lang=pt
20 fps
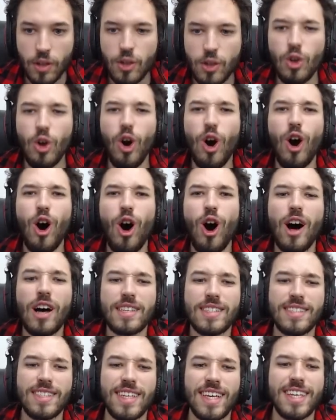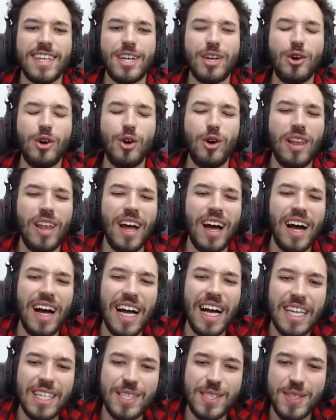Nossa, que
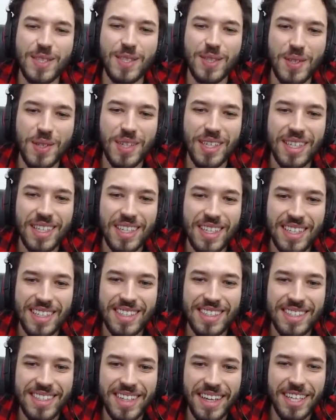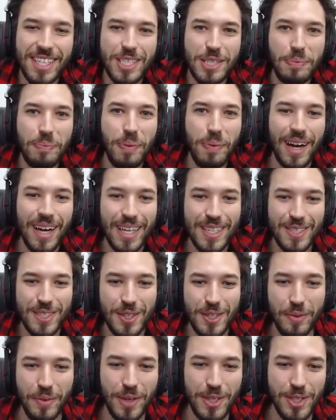golaço! Sem espaço
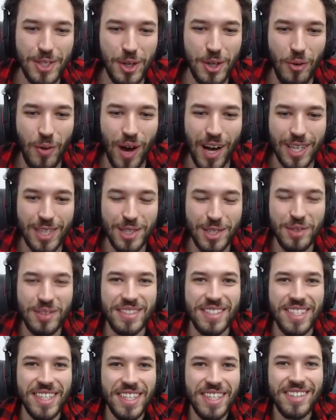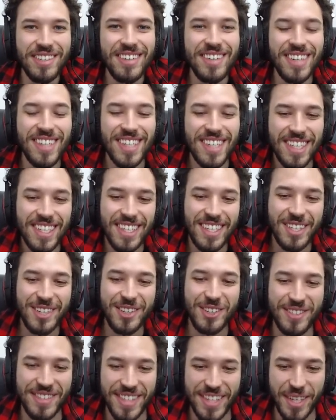no meio de quatro ou cinco,
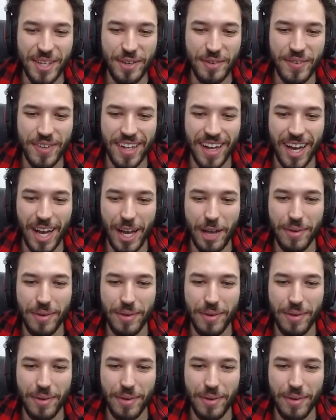consegui virar e